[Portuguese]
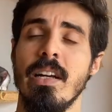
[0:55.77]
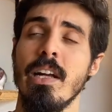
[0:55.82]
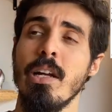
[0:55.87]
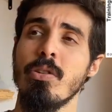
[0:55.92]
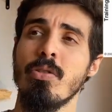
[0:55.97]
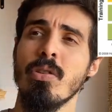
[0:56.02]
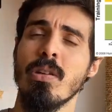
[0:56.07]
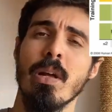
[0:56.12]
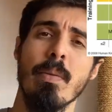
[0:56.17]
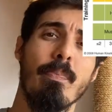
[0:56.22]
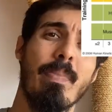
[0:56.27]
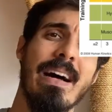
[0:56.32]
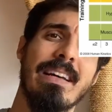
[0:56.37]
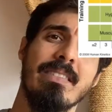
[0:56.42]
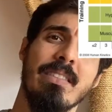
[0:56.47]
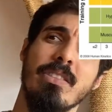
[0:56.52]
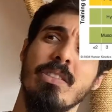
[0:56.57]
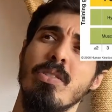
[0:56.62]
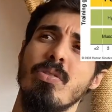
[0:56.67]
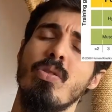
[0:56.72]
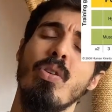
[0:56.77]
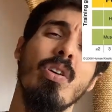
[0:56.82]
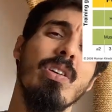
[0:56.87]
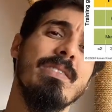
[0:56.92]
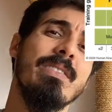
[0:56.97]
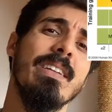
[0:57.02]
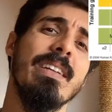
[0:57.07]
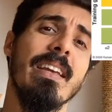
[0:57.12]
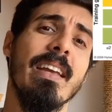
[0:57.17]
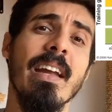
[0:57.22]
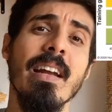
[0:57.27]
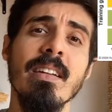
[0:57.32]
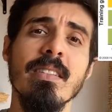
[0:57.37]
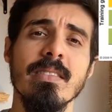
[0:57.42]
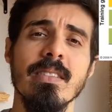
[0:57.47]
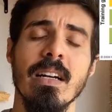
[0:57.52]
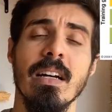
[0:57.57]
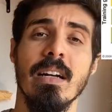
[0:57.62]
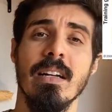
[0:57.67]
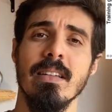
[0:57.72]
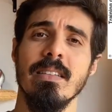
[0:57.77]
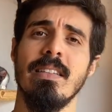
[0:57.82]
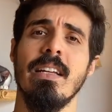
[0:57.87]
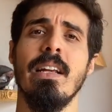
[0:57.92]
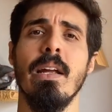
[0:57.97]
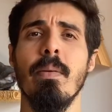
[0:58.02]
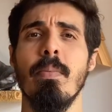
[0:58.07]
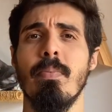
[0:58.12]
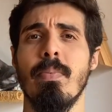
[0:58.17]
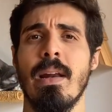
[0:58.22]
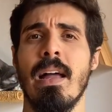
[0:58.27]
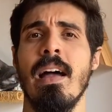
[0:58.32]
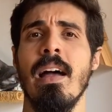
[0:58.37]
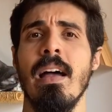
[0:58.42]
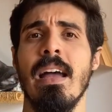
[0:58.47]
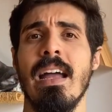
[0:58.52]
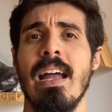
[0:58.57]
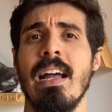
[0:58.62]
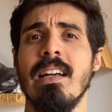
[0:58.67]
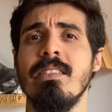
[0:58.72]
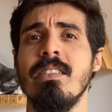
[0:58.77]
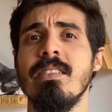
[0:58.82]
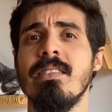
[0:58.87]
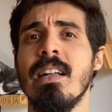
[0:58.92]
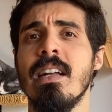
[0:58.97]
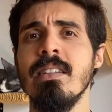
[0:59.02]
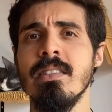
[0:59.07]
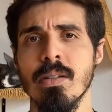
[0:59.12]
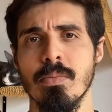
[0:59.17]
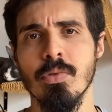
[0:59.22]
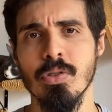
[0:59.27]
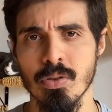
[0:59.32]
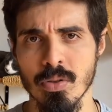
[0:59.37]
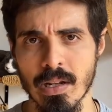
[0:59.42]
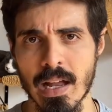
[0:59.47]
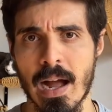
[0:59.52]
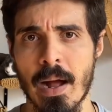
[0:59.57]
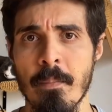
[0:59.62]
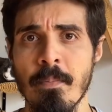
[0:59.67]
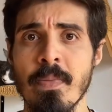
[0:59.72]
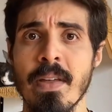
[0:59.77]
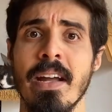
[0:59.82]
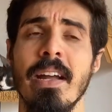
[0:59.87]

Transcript: e tudo que passa de 12, 15 seria para resistência muscular.